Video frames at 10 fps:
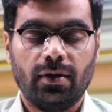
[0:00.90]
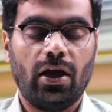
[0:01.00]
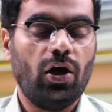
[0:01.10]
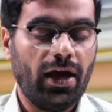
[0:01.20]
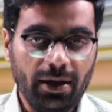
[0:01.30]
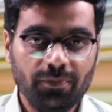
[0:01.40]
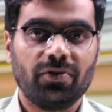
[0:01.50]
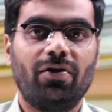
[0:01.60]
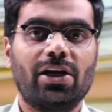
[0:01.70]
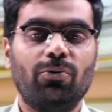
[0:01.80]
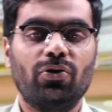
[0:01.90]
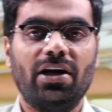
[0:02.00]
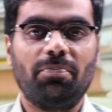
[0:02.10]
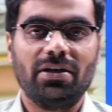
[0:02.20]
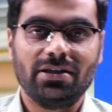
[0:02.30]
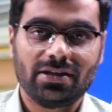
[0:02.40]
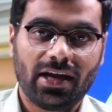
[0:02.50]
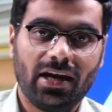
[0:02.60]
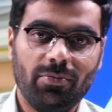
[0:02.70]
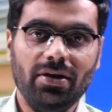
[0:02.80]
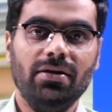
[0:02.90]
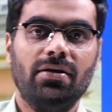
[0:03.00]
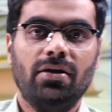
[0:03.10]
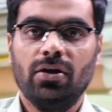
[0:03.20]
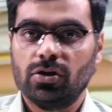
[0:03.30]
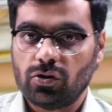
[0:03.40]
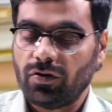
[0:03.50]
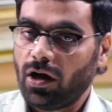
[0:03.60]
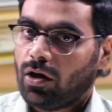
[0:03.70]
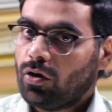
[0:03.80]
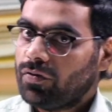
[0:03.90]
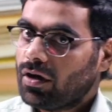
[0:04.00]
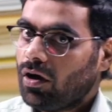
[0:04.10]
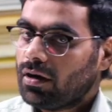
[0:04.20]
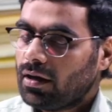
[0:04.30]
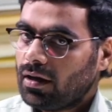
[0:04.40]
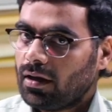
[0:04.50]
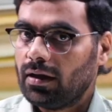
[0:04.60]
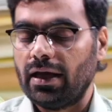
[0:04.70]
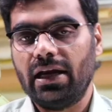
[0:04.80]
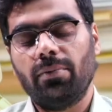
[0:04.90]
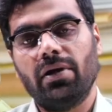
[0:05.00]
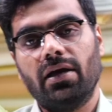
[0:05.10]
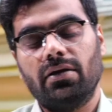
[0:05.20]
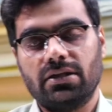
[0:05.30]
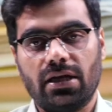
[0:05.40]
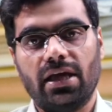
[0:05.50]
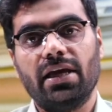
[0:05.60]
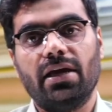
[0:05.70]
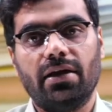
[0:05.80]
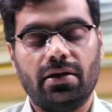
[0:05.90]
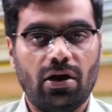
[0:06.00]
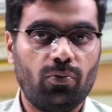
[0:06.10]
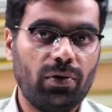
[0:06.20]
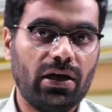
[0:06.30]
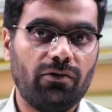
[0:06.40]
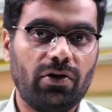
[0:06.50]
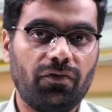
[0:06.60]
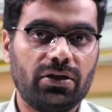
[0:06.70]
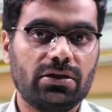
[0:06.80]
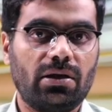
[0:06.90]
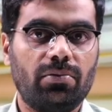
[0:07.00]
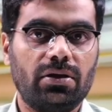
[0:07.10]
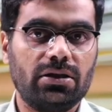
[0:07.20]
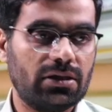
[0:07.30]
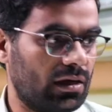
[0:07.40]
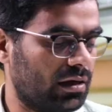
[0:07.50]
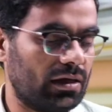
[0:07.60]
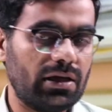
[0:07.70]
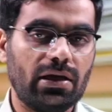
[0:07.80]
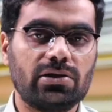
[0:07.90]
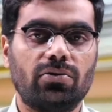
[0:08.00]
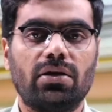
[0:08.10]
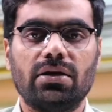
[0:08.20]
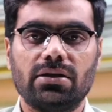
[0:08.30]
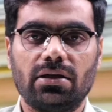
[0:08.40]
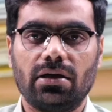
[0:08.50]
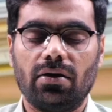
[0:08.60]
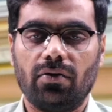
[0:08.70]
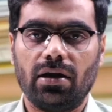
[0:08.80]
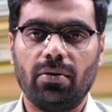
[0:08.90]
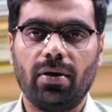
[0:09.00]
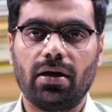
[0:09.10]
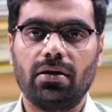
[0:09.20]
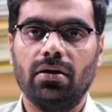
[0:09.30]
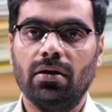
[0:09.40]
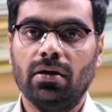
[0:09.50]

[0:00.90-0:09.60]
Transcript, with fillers: హలో హాయ్ వెల్కమ్ టు గేట్ మాస్టర్స్ అకాడమీ సో వీ ఆల్ నో వీ గాట్ ఏడబ్ల్యూ సారీ ఏఈ టౌన్ ప్లానింగ్ వెరిఫికేషన్ సంబంధించిన డీటెయిల్స్ కూడా రీసెంట్గా వన్ డే బ్యాక్